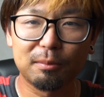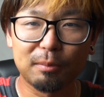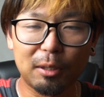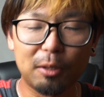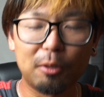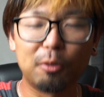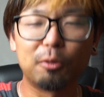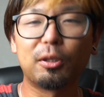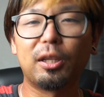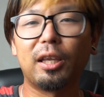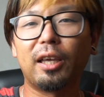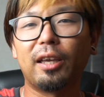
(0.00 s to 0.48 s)

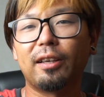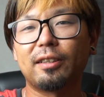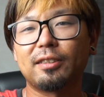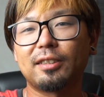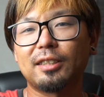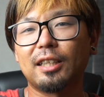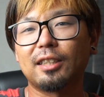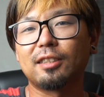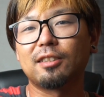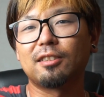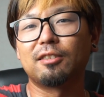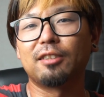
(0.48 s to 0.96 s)
マホで
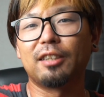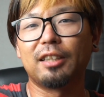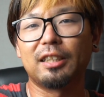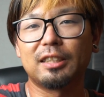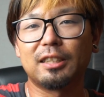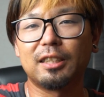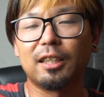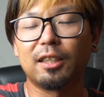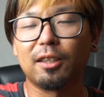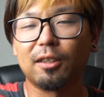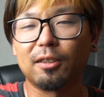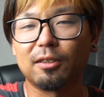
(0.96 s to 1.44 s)
撮影
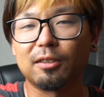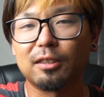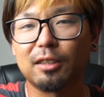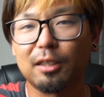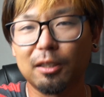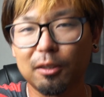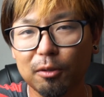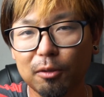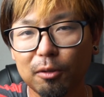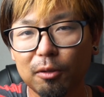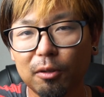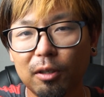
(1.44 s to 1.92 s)
してたんです
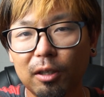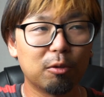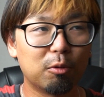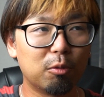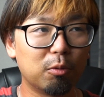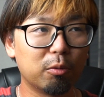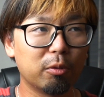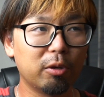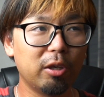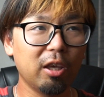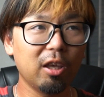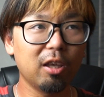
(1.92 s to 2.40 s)
けど
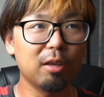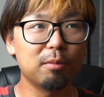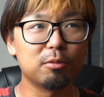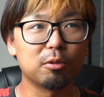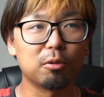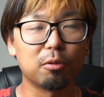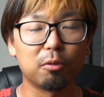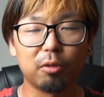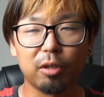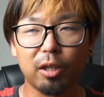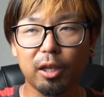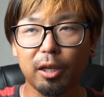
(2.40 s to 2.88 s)
こうゲーム
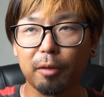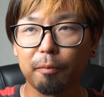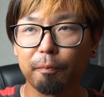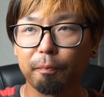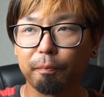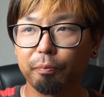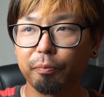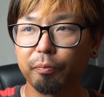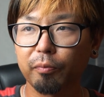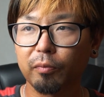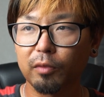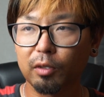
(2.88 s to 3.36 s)
のね
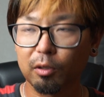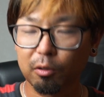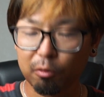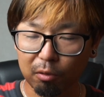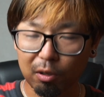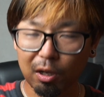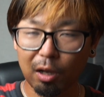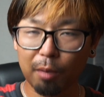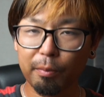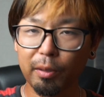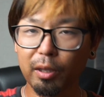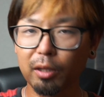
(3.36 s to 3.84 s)

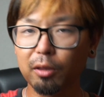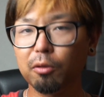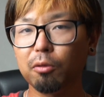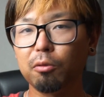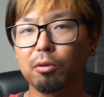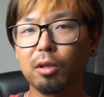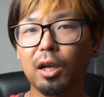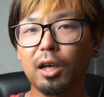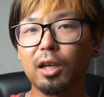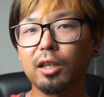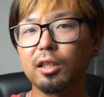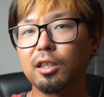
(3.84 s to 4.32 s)
画面の
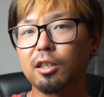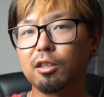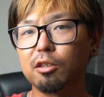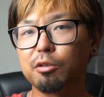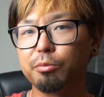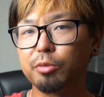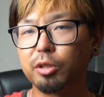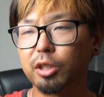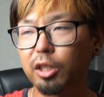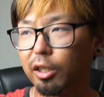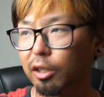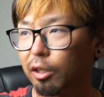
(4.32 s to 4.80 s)
中にいる
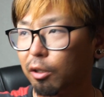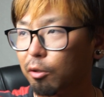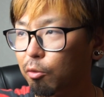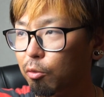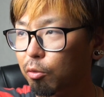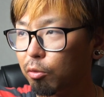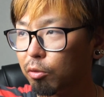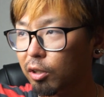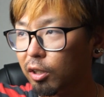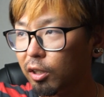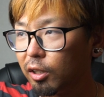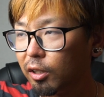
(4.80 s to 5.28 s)
みたいにこ
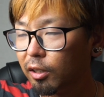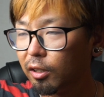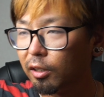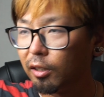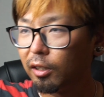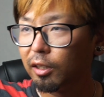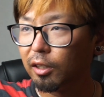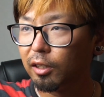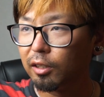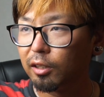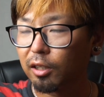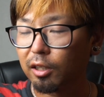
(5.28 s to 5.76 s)
こに
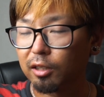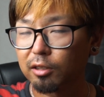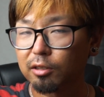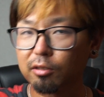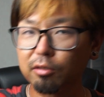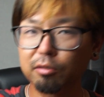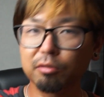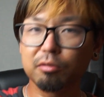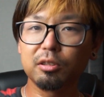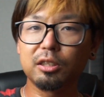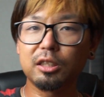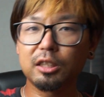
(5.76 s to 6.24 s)
なんか
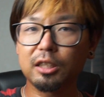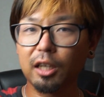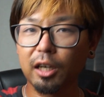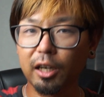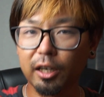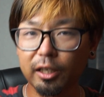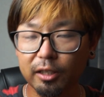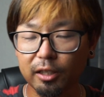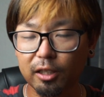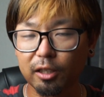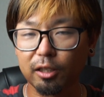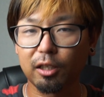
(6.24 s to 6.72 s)
数字が
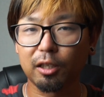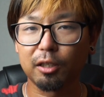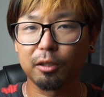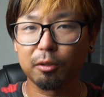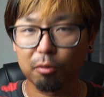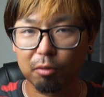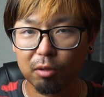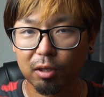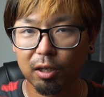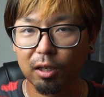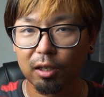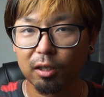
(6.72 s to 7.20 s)
入ってたり
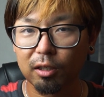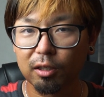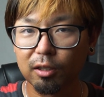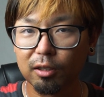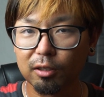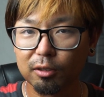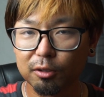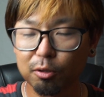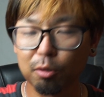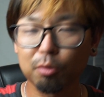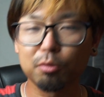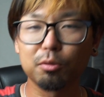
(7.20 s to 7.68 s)
とか
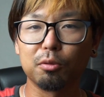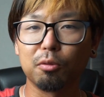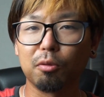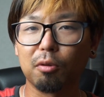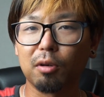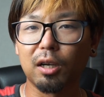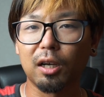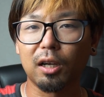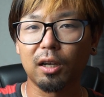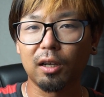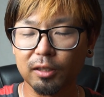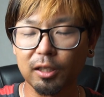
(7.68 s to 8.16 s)
速度
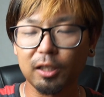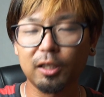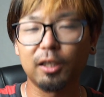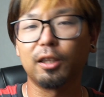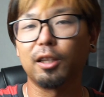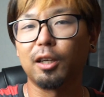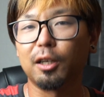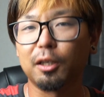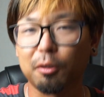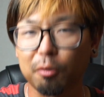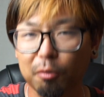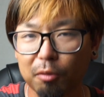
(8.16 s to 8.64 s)
が出て
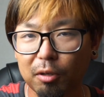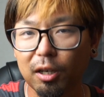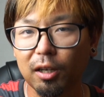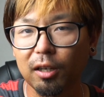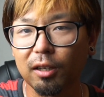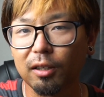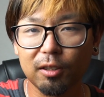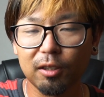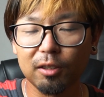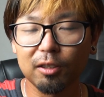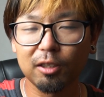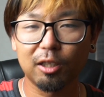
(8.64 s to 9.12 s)
たりと
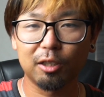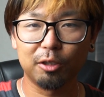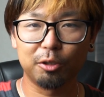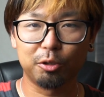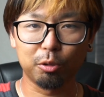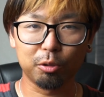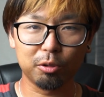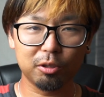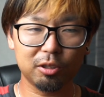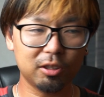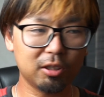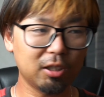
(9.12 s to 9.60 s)
かなんなら
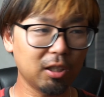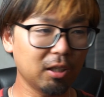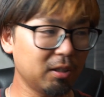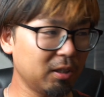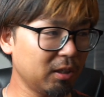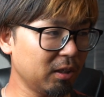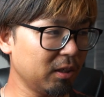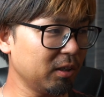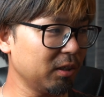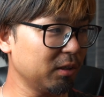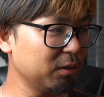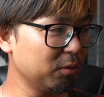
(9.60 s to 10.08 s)
助手
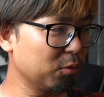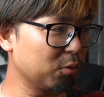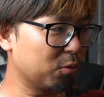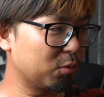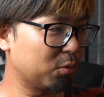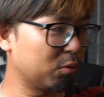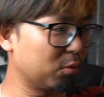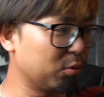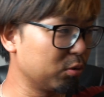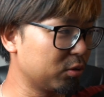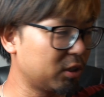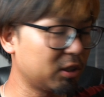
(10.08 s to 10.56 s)
席の
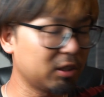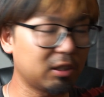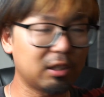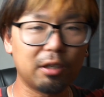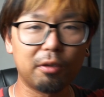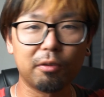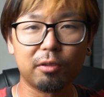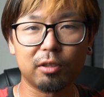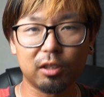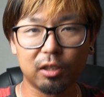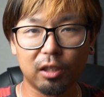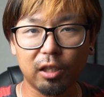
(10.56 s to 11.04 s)
こっち
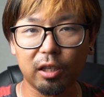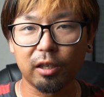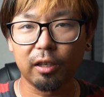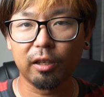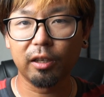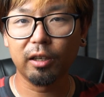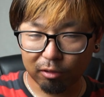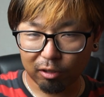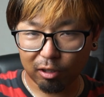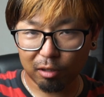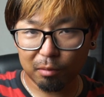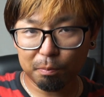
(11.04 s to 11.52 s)
側にね
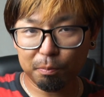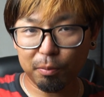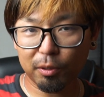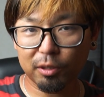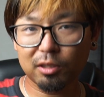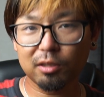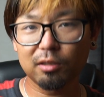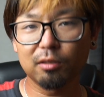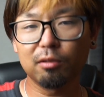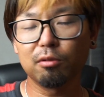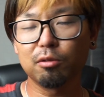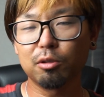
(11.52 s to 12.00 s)
金
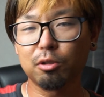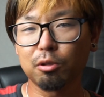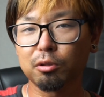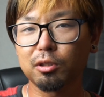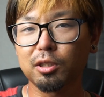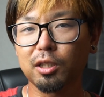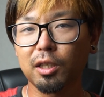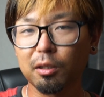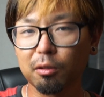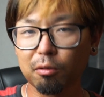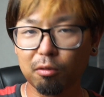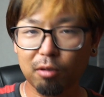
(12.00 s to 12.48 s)
髪の女
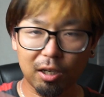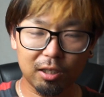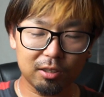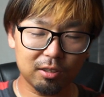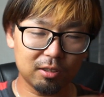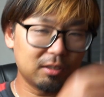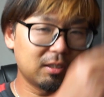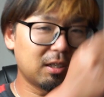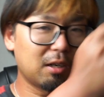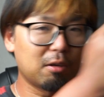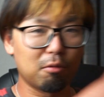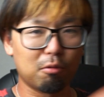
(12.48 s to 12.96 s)
性の
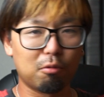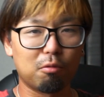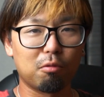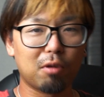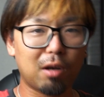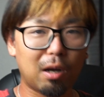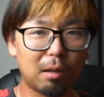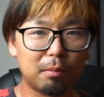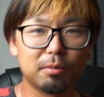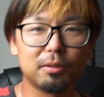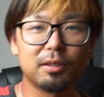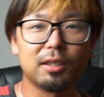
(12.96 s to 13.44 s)
カツラをこう
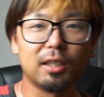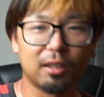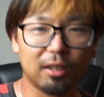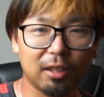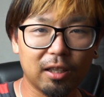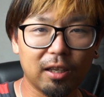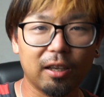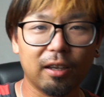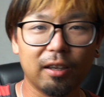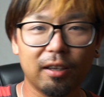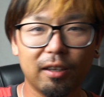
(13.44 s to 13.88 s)
かぶせて